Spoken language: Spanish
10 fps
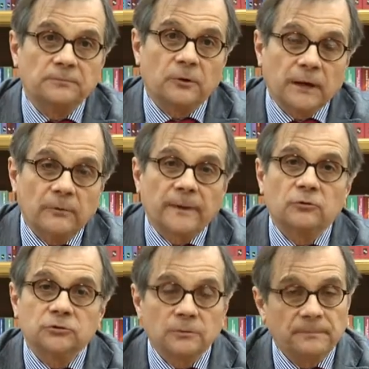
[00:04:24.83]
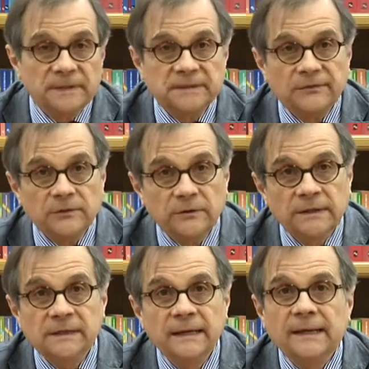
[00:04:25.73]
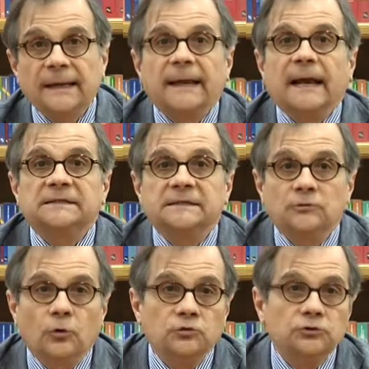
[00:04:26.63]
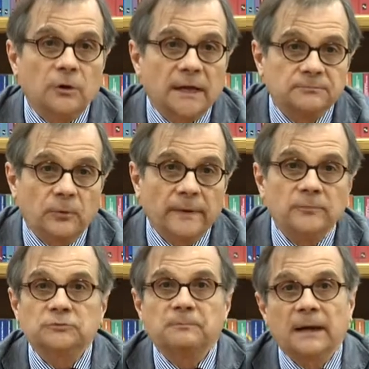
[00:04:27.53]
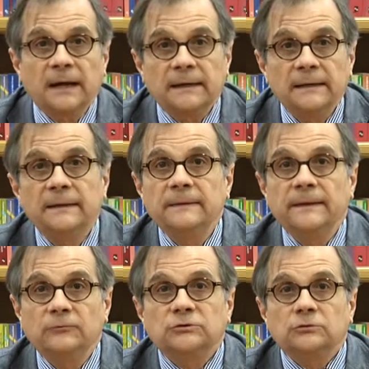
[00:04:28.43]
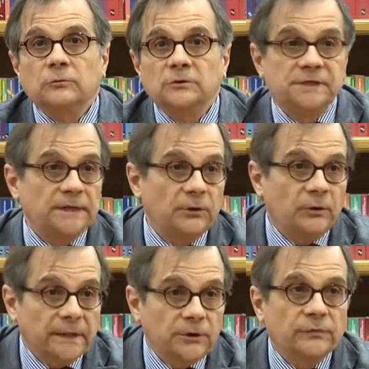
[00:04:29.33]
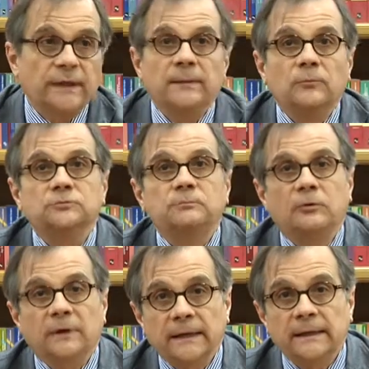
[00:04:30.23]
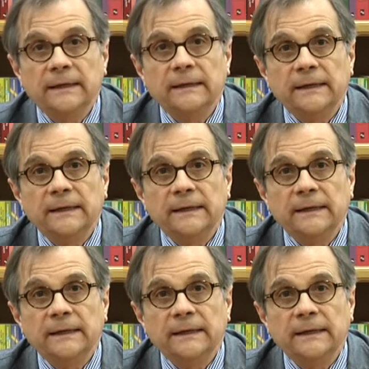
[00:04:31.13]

Porque a lo mejor son prestaciones que casi todos no las podemos pagar de nuestro bolsillo y no tenemos por qué